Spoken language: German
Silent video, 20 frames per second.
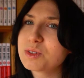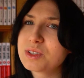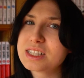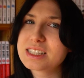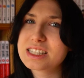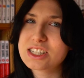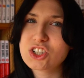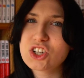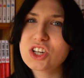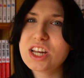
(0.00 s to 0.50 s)
und
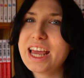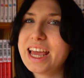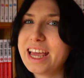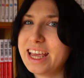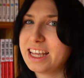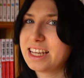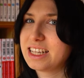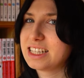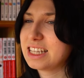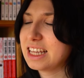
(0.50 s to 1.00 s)
es ist schon
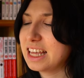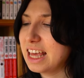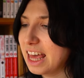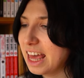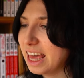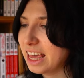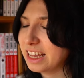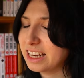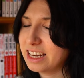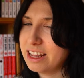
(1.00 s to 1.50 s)
echt
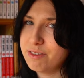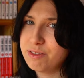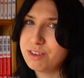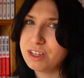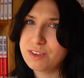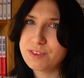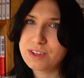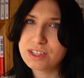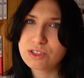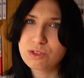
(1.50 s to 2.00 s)
echt
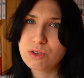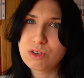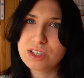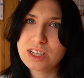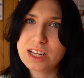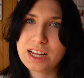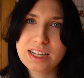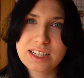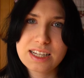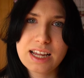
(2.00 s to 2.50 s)
heftig, was
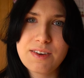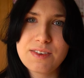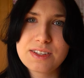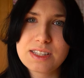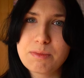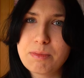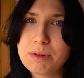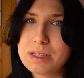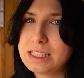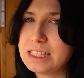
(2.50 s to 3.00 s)
dort
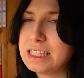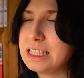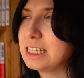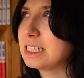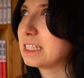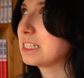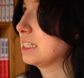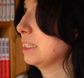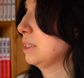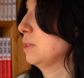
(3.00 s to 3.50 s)
teilweise
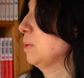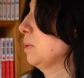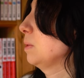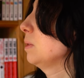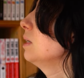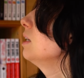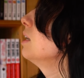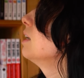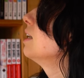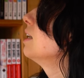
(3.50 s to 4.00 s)
passiert. Also